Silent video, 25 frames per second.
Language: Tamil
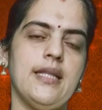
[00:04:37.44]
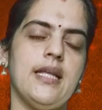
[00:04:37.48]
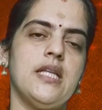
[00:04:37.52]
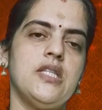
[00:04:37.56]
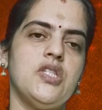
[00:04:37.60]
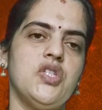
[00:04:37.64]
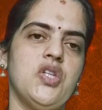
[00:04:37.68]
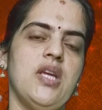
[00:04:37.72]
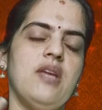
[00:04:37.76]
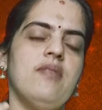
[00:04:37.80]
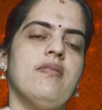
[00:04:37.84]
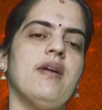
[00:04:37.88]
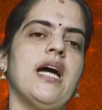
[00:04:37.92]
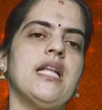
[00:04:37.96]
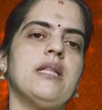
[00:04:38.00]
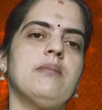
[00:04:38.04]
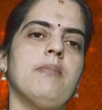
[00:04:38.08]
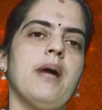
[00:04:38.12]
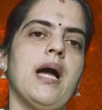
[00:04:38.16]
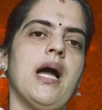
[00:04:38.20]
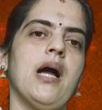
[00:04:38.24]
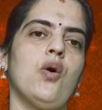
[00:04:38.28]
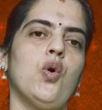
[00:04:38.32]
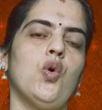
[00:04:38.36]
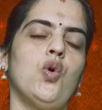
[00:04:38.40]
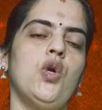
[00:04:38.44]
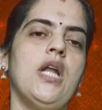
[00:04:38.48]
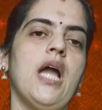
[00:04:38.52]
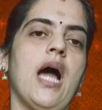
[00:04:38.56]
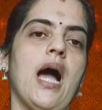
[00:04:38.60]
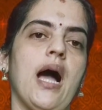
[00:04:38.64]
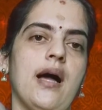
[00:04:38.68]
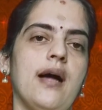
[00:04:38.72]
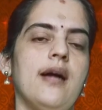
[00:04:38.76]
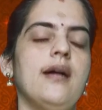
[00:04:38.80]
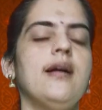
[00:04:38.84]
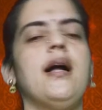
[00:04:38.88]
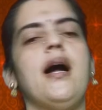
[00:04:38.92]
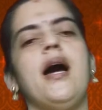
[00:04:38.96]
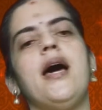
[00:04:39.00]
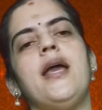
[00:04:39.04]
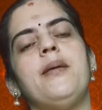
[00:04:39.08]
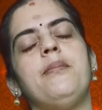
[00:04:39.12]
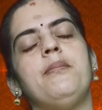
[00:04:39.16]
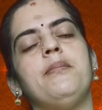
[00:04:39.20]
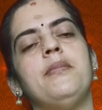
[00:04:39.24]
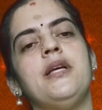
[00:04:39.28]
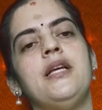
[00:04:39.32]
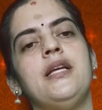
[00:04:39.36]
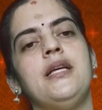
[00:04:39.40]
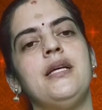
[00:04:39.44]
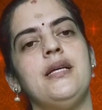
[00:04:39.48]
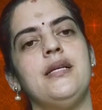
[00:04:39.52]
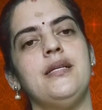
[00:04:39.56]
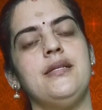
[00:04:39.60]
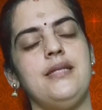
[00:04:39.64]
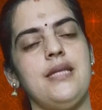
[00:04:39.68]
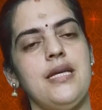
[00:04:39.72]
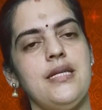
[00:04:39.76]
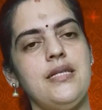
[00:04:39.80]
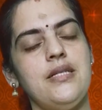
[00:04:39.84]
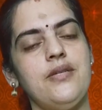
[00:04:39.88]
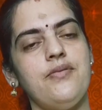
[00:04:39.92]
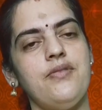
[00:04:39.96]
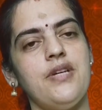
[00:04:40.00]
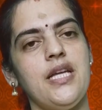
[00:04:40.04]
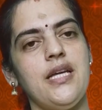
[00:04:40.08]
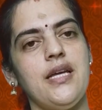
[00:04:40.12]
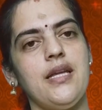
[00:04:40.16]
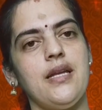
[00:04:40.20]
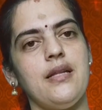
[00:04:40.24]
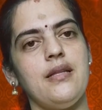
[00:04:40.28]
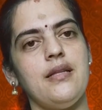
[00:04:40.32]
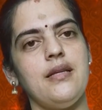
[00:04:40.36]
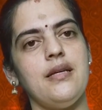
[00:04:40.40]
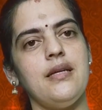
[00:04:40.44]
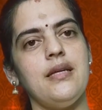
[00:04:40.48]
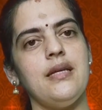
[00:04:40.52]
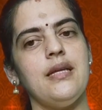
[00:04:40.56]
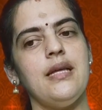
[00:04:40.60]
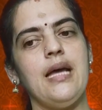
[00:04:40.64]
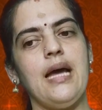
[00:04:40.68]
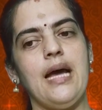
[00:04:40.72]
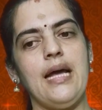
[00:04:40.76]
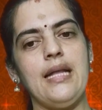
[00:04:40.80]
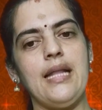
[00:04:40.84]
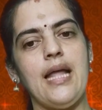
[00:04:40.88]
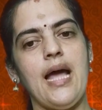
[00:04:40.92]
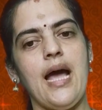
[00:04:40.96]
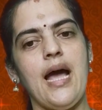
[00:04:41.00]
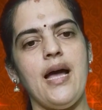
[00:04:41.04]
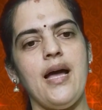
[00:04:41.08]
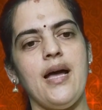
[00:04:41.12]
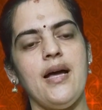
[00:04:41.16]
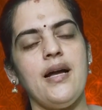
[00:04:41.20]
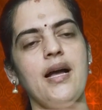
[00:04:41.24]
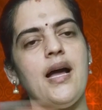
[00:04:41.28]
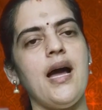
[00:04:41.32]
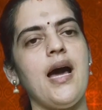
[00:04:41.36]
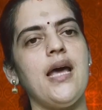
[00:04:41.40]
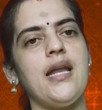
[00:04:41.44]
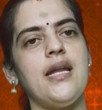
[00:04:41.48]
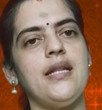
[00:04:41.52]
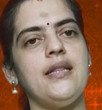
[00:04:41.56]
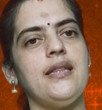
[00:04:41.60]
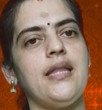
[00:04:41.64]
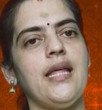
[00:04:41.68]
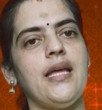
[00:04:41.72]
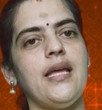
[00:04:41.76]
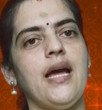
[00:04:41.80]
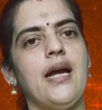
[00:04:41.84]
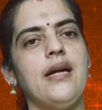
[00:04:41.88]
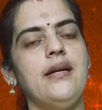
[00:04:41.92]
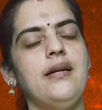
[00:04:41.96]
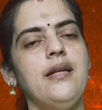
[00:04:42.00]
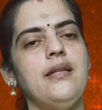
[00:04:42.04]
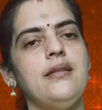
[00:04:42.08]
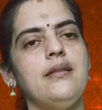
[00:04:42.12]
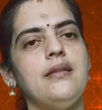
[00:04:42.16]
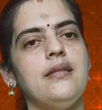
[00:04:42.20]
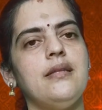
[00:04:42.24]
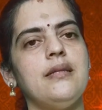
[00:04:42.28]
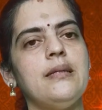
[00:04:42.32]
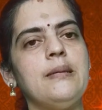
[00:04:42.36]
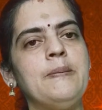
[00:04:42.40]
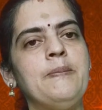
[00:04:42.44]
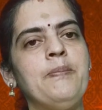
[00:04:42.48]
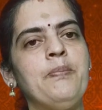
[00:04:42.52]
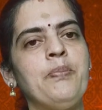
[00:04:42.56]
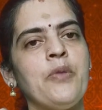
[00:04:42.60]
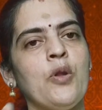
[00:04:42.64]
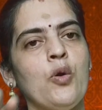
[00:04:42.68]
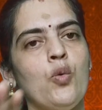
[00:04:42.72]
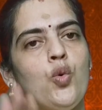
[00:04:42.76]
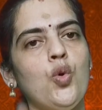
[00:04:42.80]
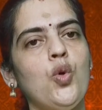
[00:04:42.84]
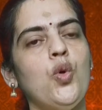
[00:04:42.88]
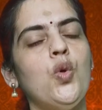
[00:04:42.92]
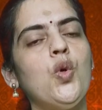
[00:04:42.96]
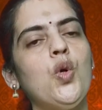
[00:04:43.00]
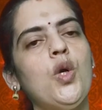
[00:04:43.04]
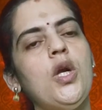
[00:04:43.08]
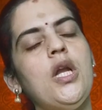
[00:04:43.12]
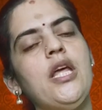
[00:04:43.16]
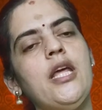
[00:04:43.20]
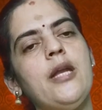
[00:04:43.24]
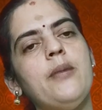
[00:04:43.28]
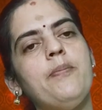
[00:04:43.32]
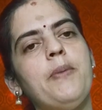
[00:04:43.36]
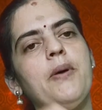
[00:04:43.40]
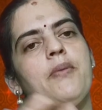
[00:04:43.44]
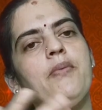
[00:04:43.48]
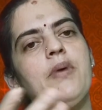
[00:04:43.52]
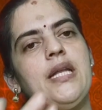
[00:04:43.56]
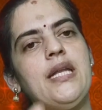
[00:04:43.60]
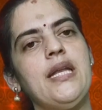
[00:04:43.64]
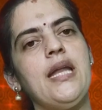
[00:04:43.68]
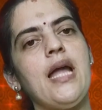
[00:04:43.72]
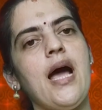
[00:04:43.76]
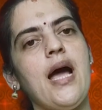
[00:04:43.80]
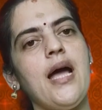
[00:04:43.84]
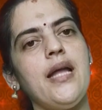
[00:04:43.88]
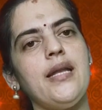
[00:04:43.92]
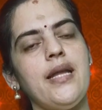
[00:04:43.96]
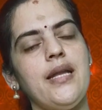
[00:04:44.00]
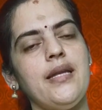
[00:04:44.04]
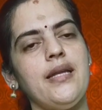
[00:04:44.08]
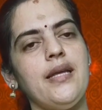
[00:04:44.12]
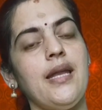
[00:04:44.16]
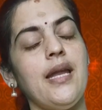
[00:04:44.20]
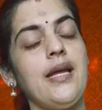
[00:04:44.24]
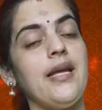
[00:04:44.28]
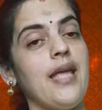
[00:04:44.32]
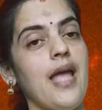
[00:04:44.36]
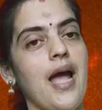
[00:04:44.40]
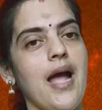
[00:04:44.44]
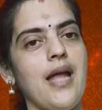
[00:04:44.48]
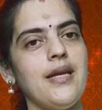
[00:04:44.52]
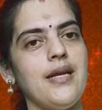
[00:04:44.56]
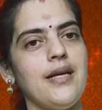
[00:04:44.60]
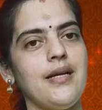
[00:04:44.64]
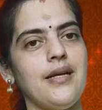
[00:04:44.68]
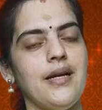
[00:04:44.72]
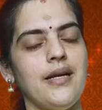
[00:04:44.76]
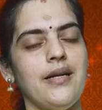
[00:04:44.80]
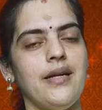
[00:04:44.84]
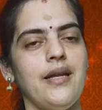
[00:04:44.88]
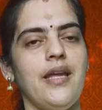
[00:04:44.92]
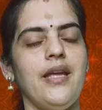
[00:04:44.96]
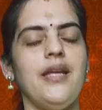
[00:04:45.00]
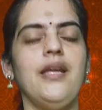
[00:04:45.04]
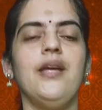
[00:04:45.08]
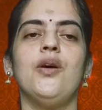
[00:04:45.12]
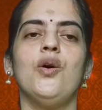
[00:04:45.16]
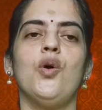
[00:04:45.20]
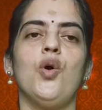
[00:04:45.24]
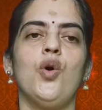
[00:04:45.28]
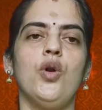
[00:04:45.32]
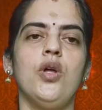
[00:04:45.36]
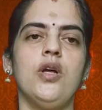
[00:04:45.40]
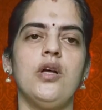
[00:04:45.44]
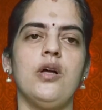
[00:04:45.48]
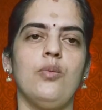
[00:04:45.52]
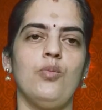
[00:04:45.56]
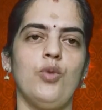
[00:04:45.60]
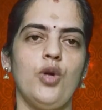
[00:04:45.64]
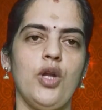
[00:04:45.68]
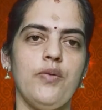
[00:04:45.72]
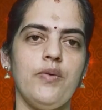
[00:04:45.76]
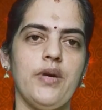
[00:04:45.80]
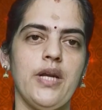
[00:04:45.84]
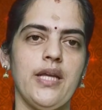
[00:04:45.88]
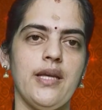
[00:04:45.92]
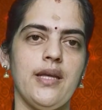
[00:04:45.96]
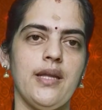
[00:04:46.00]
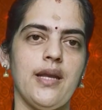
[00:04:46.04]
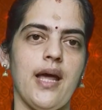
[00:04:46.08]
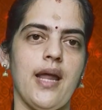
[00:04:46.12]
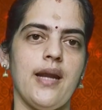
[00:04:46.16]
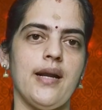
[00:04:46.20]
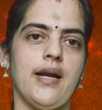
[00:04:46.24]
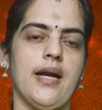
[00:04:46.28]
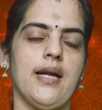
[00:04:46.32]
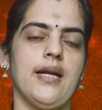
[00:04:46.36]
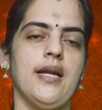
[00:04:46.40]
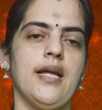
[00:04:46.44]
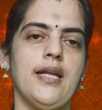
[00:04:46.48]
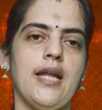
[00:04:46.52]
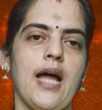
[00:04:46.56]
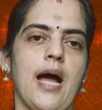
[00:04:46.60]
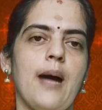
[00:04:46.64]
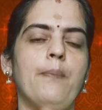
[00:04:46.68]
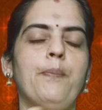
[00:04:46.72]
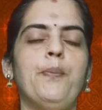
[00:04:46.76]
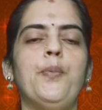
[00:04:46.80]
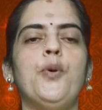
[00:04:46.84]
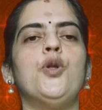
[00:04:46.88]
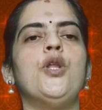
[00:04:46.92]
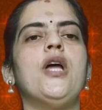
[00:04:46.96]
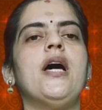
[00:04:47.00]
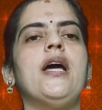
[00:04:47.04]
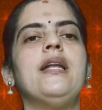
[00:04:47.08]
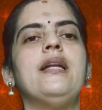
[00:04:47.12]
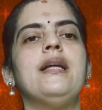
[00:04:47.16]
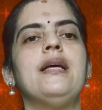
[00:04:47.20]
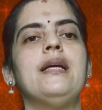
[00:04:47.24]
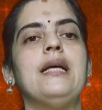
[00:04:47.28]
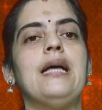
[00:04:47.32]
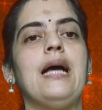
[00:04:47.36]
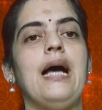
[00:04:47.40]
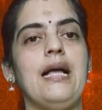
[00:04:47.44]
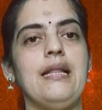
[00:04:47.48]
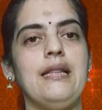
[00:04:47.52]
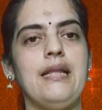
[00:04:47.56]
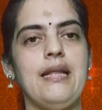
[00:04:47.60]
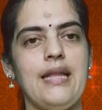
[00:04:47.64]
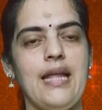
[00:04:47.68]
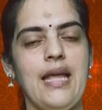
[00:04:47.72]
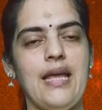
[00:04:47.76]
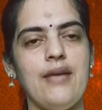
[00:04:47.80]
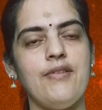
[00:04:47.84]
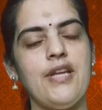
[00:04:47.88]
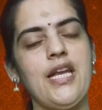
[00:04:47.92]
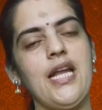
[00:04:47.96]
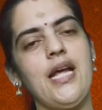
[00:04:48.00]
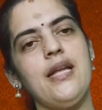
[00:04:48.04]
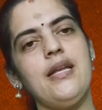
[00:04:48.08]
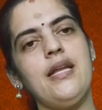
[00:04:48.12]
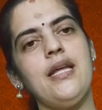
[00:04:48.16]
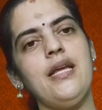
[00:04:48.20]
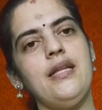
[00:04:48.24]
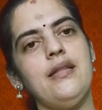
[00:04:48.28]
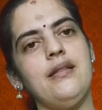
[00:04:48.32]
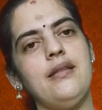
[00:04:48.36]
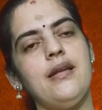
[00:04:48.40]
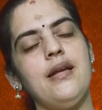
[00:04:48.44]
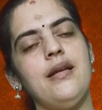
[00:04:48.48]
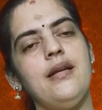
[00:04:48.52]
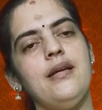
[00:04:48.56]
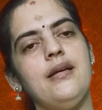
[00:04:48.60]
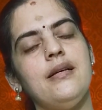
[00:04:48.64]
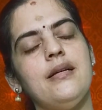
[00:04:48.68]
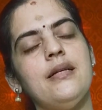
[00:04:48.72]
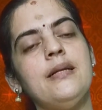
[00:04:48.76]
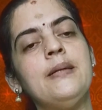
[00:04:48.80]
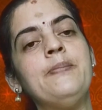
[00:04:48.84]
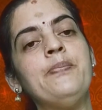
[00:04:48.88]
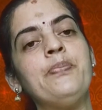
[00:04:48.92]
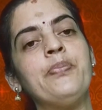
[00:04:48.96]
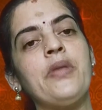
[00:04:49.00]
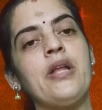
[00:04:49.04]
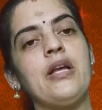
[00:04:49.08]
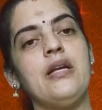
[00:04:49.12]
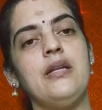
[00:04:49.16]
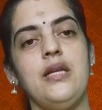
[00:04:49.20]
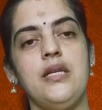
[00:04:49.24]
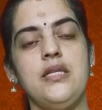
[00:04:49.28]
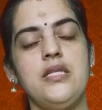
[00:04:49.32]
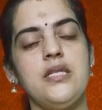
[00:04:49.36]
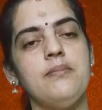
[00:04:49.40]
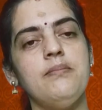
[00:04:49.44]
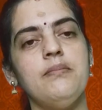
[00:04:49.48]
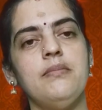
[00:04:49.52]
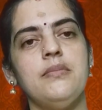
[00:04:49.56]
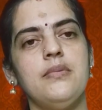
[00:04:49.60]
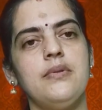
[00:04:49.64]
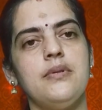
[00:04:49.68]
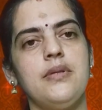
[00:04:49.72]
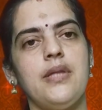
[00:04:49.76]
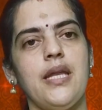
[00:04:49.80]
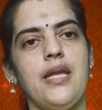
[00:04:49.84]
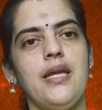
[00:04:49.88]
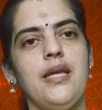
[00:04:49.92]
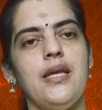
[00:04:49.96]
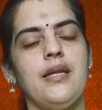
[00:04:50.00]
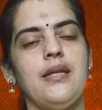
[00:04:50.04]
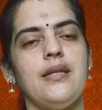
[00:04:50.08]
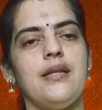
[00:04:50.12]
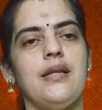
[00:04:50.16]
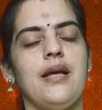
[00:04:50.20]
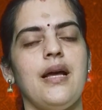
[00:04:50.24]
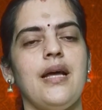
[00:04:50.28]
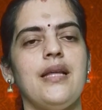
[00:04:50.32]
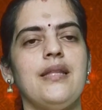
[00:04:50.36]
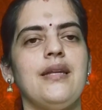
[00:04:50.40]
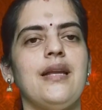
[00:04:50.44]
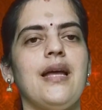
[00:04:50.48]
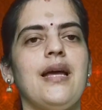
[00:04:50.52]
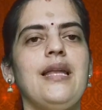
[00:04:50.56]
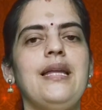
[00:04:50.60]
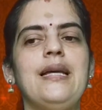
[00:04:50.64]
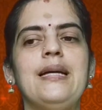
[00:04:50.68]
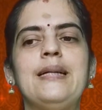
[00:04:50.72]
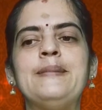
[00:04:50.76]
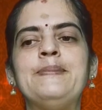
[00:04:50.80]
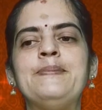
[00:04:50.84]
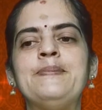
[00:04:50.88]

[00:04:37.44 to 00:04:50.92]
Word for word: அந்த ஜீவாத்மாக்குள்ள அகங்காரம் சென்று விடுகிறது அந்த அகங்காரத்தை அழித்து உன்னுள் இருப்பவன் நான் என்கிற ஞான கண்ணை கொடுக்க முடிவெடுக்கிறார் கண்ணன் அப்போதான் அந்த தேவனான இந்திரனுக்கு நிஜம் தெரிகிறது அதனால